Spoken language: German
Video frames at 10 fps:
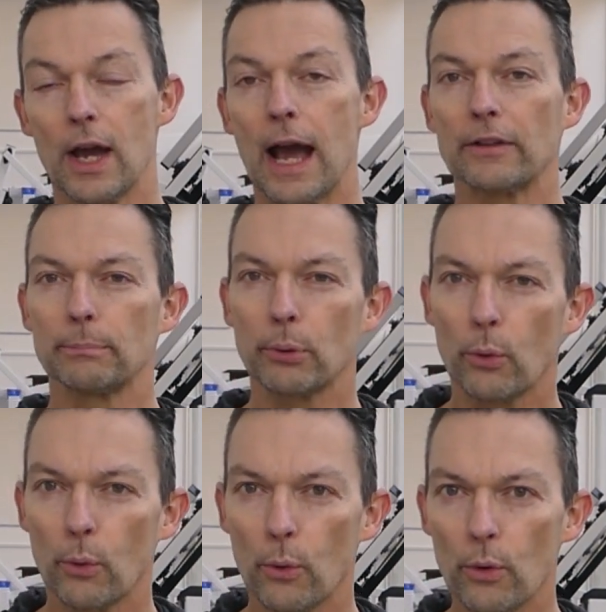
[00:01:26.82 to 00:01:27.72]
Also
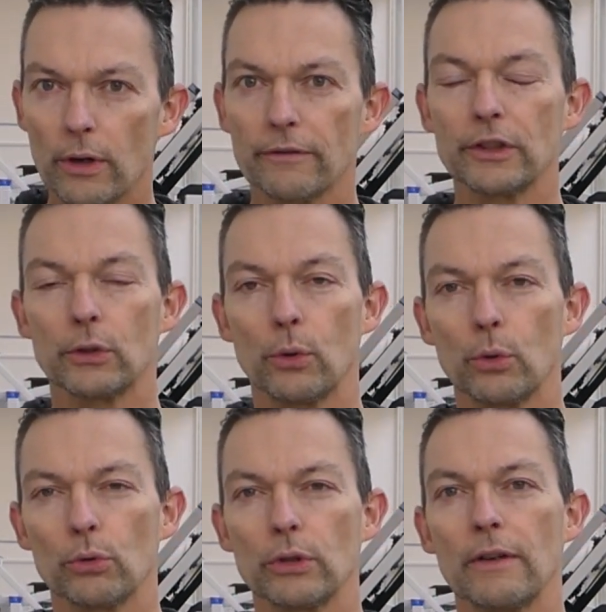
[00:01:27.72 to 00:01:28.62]
pro
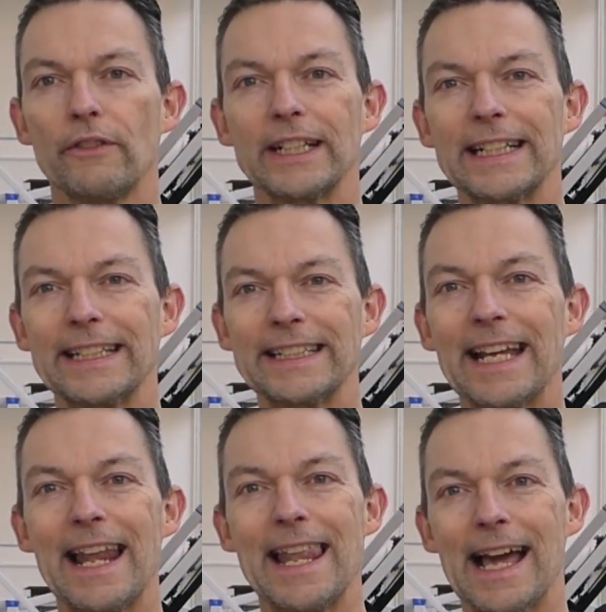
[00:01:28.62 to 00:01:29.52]
Wiederholung wirklich
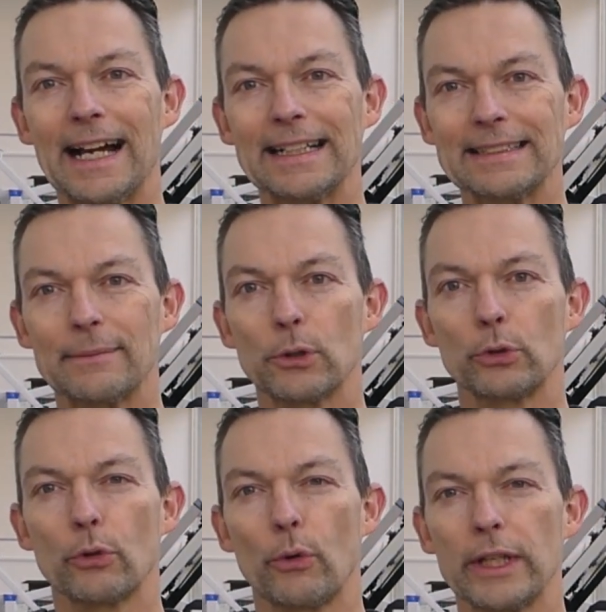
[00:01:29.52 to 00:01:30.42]
langsam
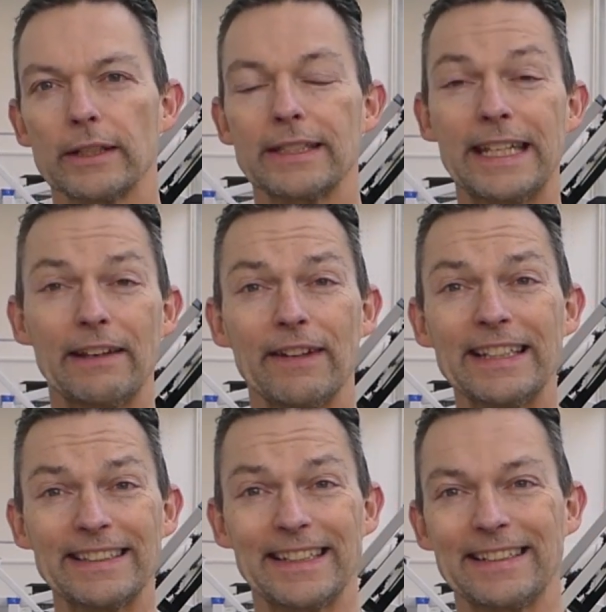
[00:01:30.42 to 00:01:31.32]
kontrolliert,
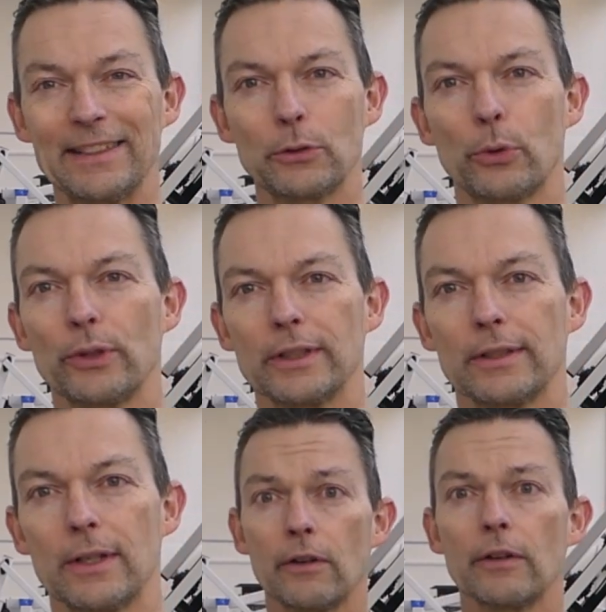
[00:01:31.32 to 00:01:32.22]
jeweils zehn Sekunden.
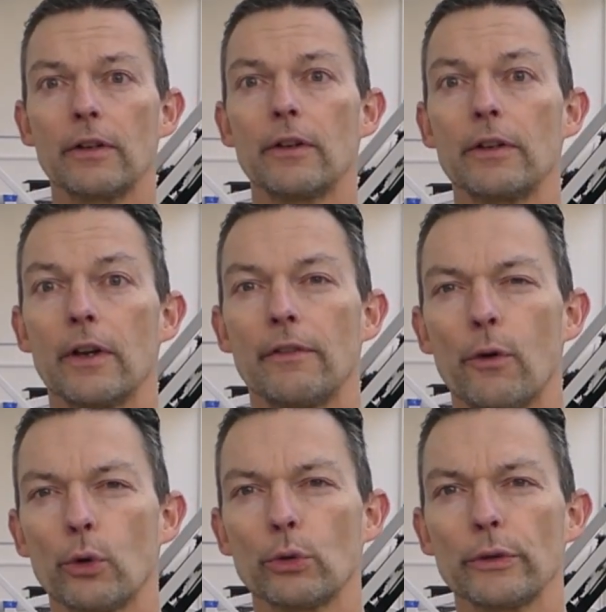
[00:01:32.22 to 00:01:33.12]
Der
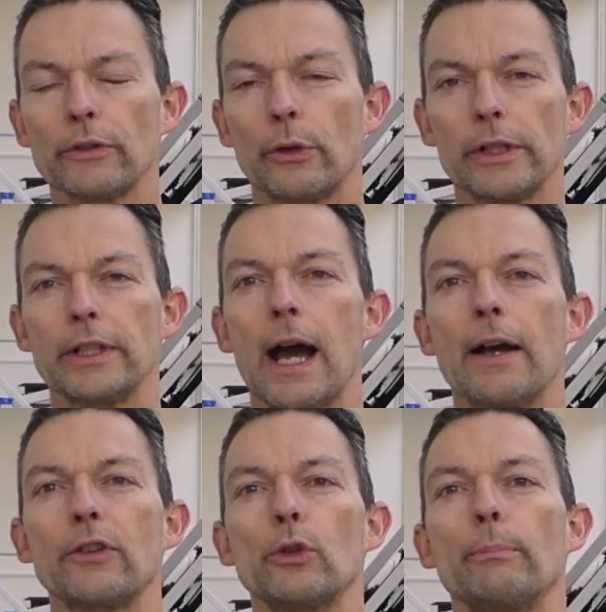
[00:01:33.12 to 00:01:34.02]
Fokus sollte
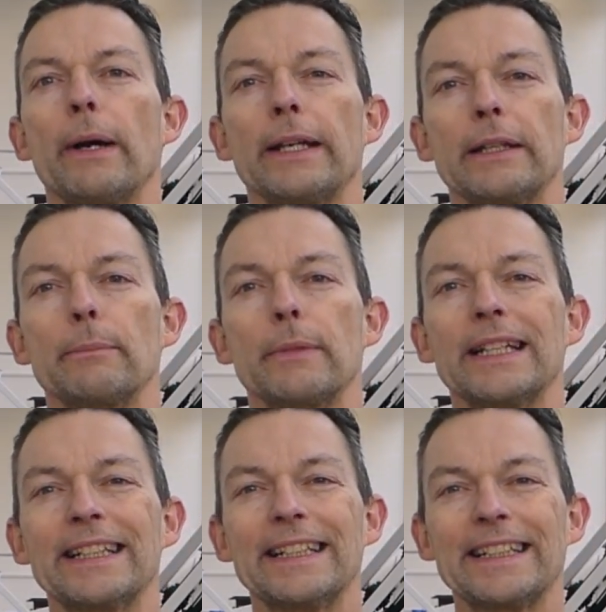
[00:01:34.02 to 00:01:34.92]
also bei dem
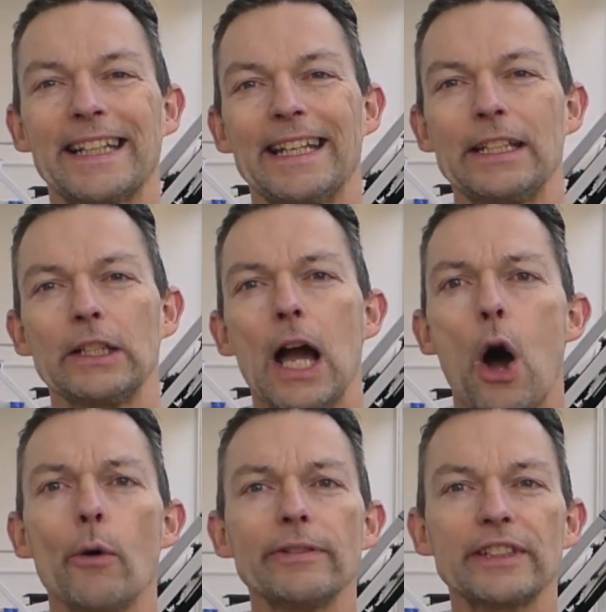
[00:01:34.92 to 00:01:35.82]
Training
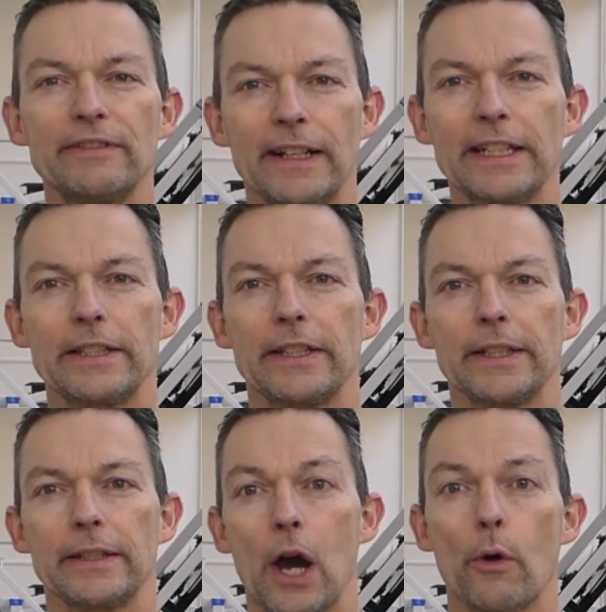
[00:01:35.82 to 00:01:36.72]
auf
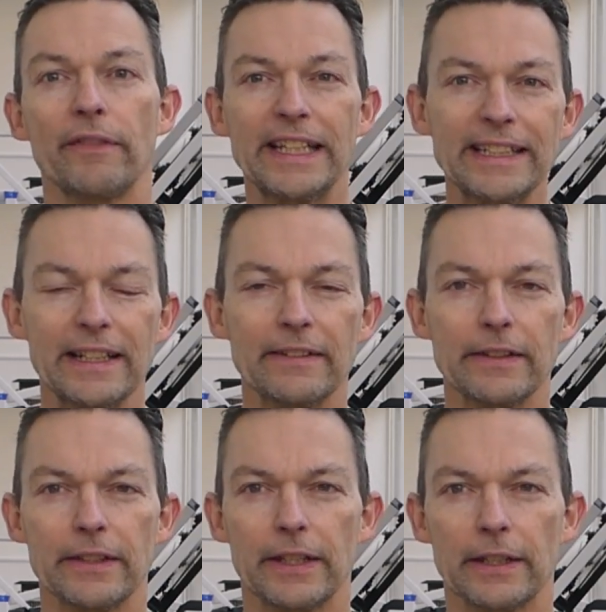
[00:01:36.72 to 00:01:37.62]
Qualität, auf
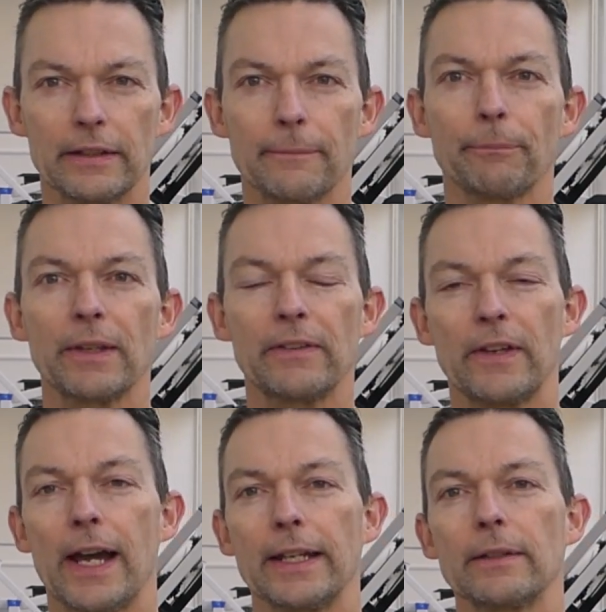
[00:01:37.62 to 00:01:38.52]
Intensität
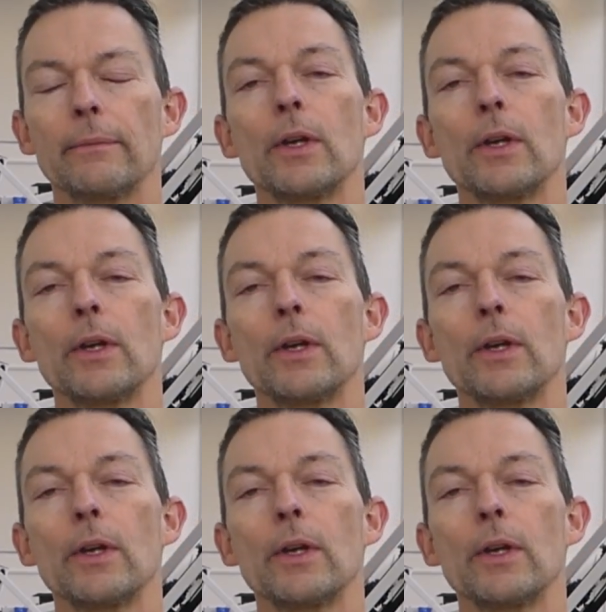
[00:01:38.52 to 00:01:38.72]
sein,